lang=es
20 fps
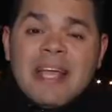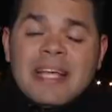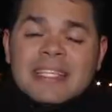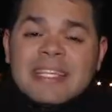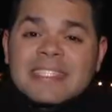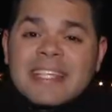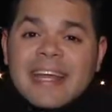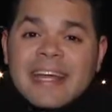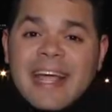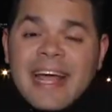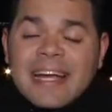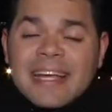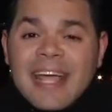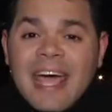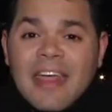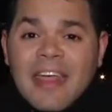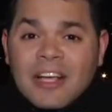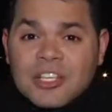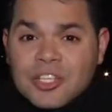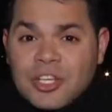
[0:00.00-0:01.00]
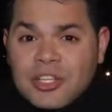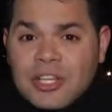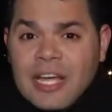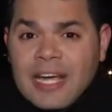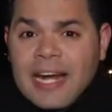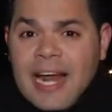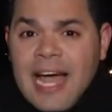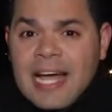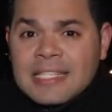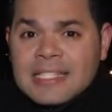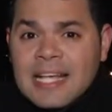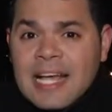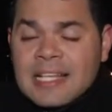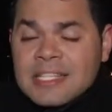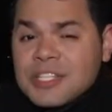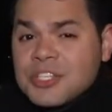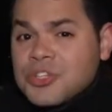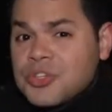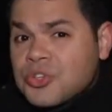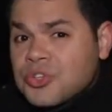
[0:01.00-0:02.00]
Ya se acerca el Día de Acción de
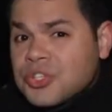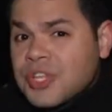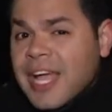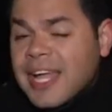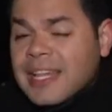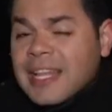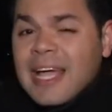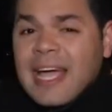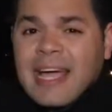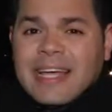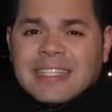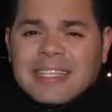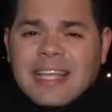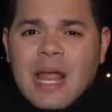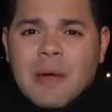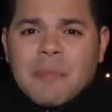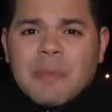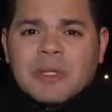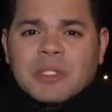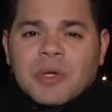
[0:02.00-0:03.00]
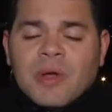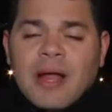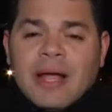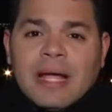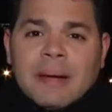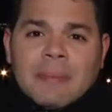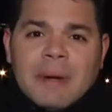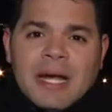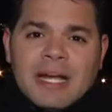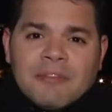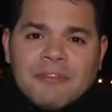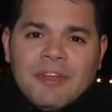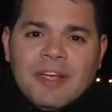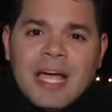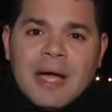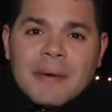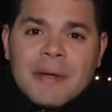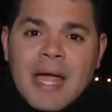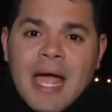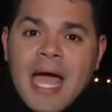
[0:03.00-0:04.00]
Gracias y si usted es de las personas que
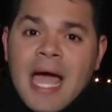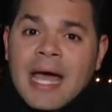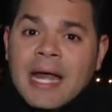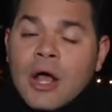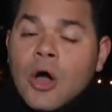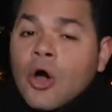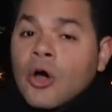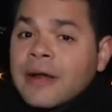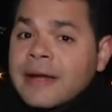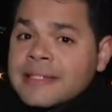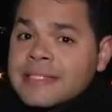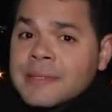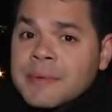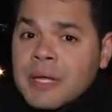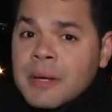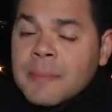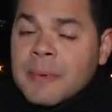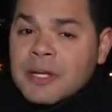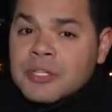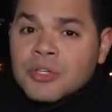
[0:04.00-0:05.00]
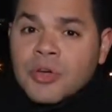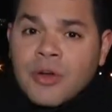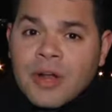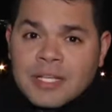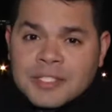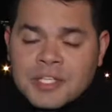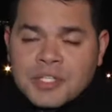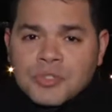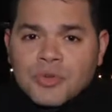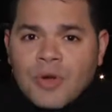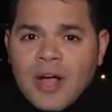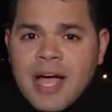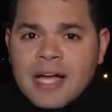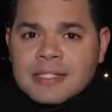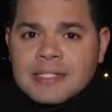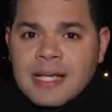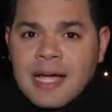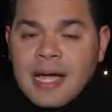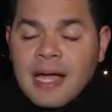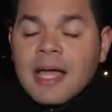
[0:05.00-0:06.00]
planifica viajar o recibir personas en su
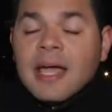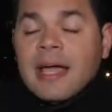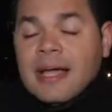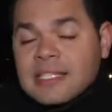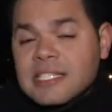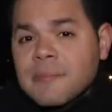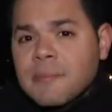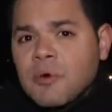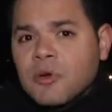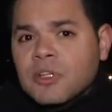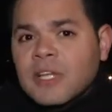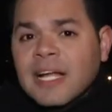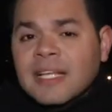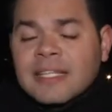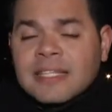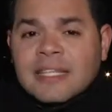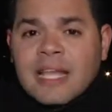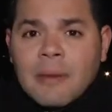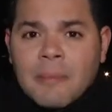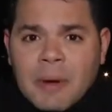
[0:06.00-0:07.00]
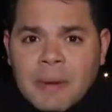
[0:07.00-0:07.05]
casa, es importante estar